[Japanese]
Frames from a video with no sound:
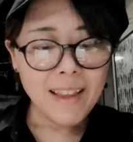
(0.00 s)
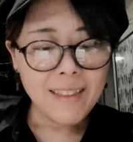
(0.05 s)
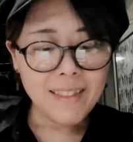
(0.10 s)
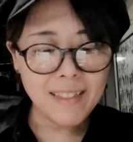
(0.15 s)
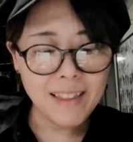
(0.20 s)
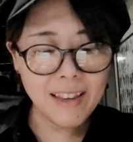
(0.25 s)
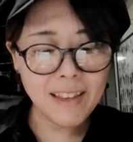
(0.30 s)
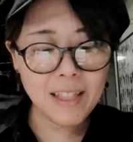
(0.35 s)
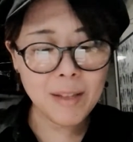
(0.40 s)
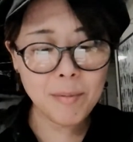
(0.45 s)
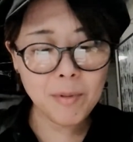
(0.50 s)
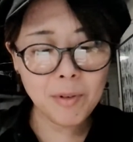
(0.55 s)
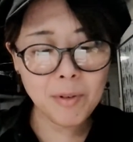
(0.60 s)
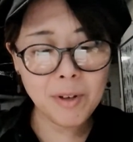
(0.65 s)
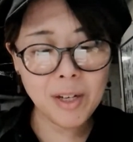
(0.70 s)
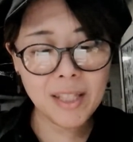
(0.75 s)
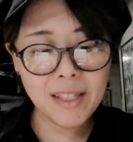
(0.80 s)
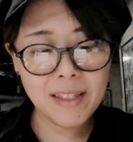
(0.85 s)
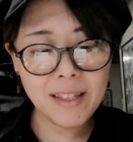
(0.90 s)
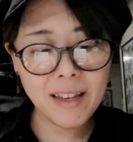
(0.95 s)
ね、でも
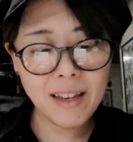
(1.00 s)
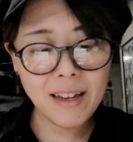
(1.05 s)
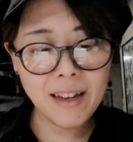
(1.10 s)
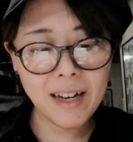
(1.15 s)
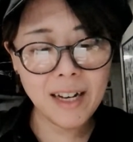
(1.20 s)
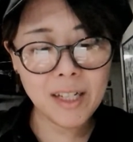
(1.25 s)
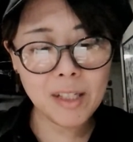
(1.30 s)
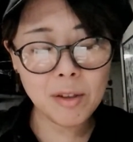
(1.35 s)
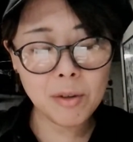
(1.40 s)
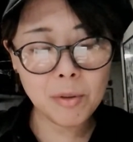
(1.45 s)
こうやって、あ